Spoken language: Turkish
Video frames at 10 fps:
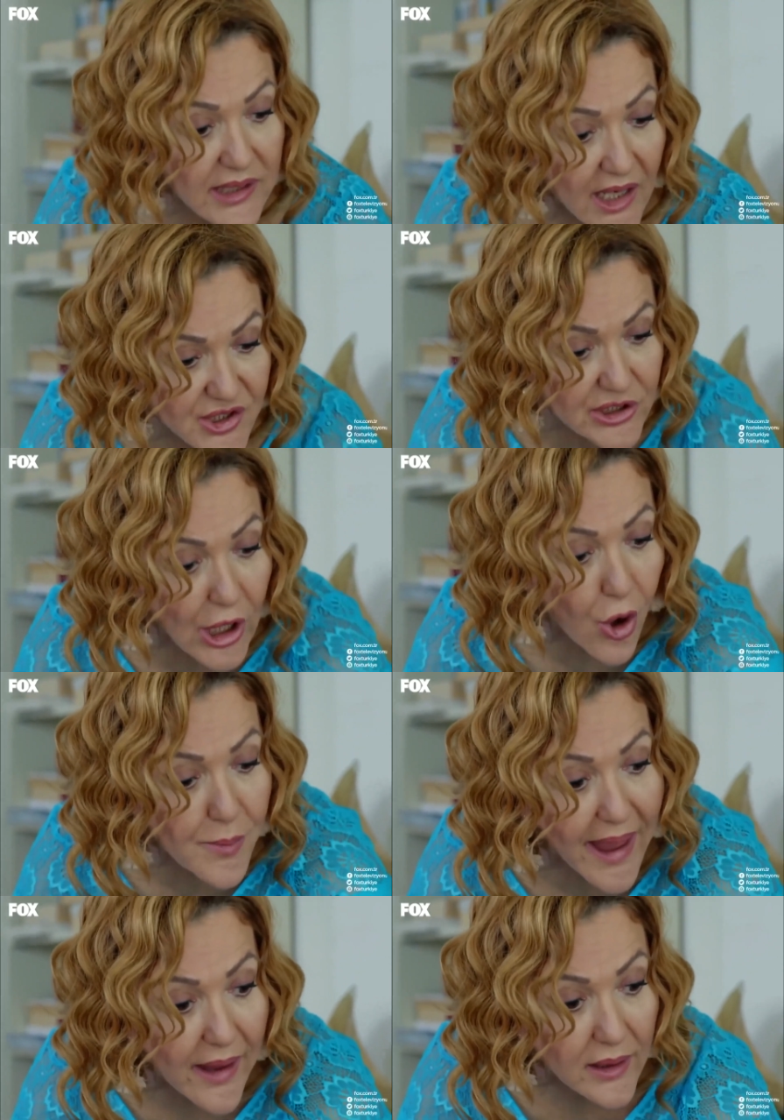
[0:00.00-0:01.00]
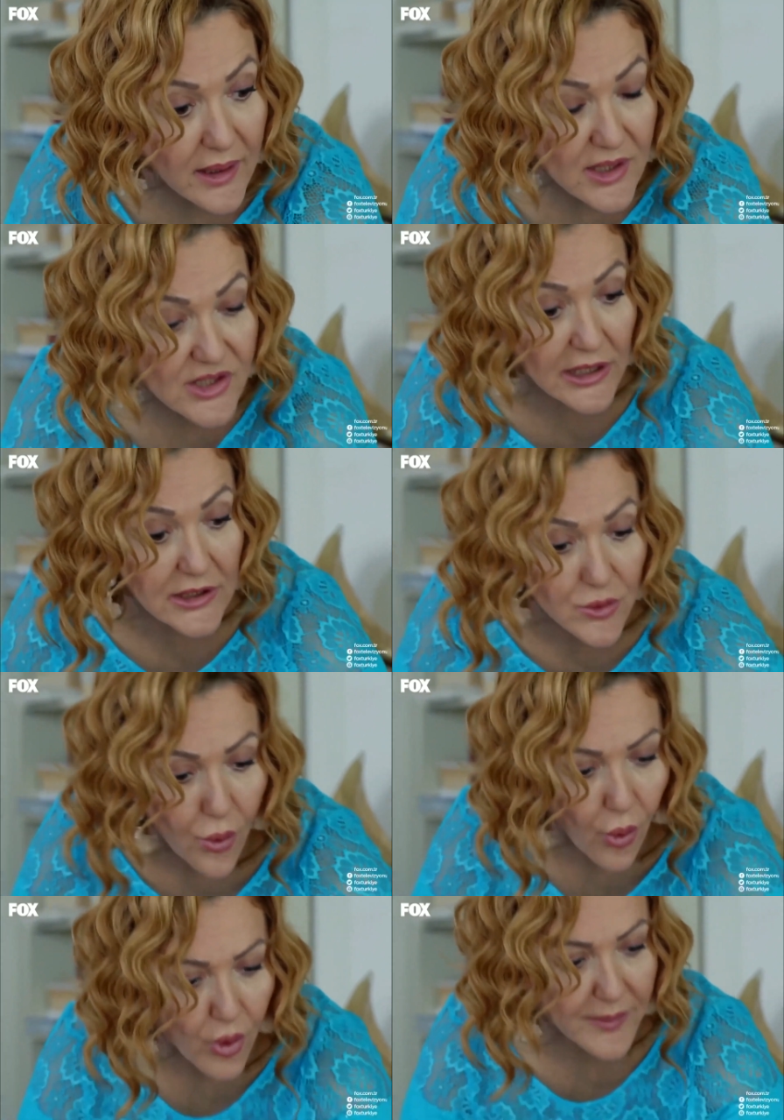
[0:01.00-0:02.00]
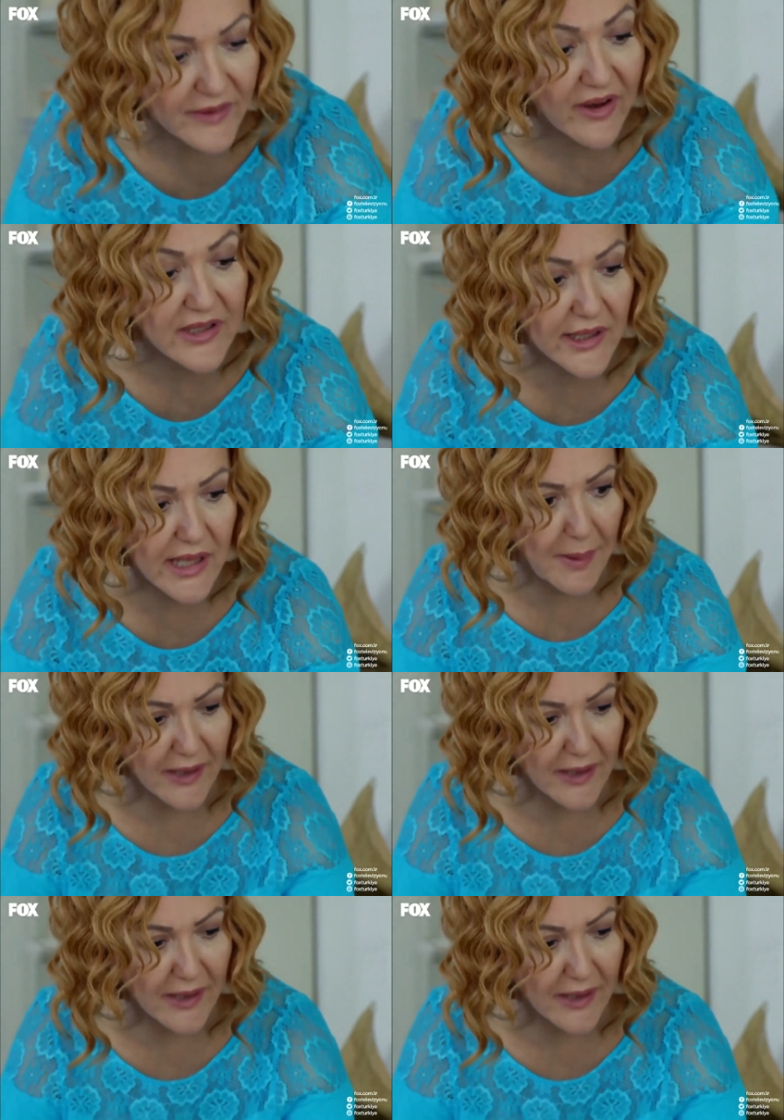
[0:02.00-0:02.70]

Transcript: Allah aşkına ölme. Sakın ölme vallahi